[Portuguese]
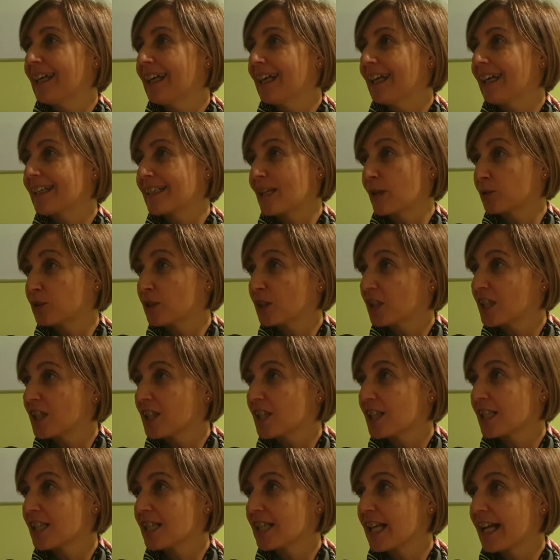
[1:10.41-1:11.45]
As
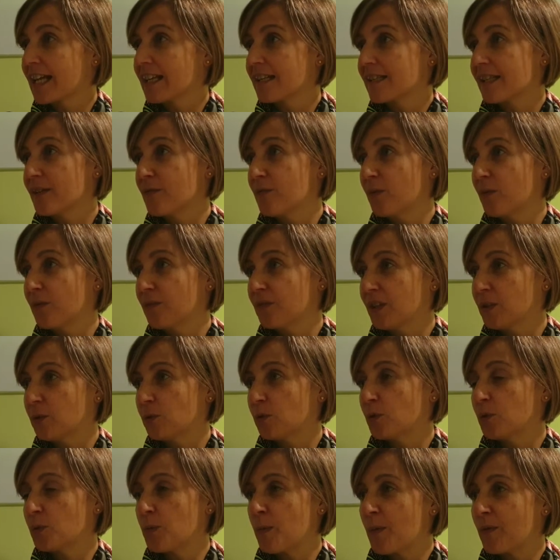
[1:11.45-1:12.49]
autarquias têm se envolvido
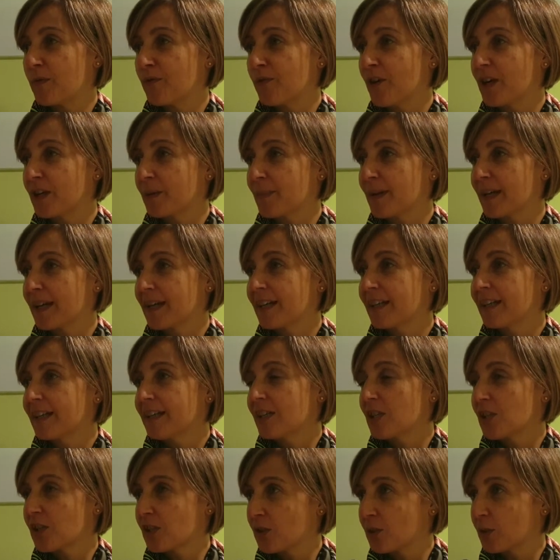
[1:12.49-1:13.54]
de uma forma
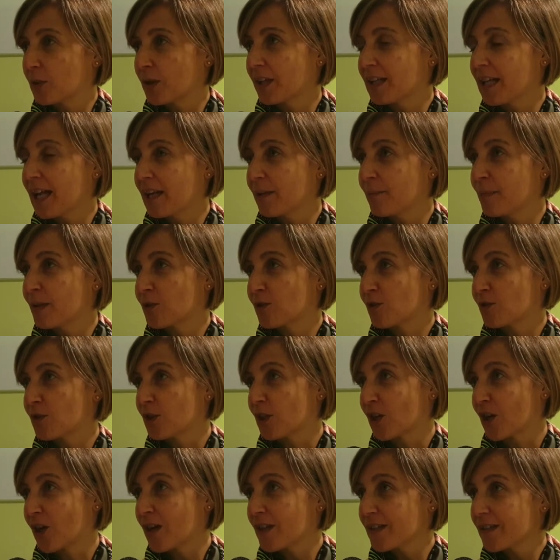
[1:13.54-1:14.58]
extraordinariamente
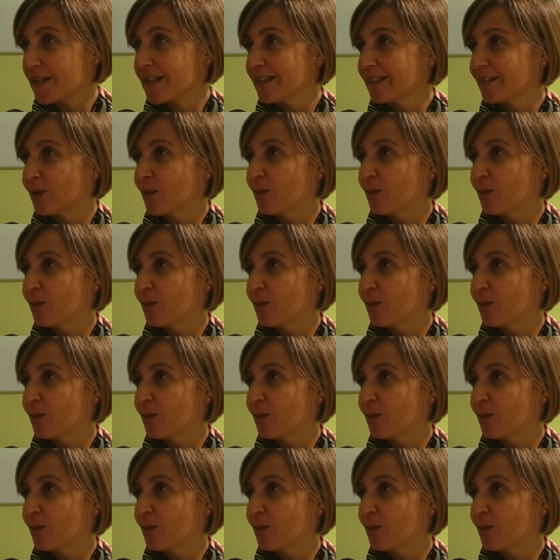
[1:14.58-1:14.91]
generosa,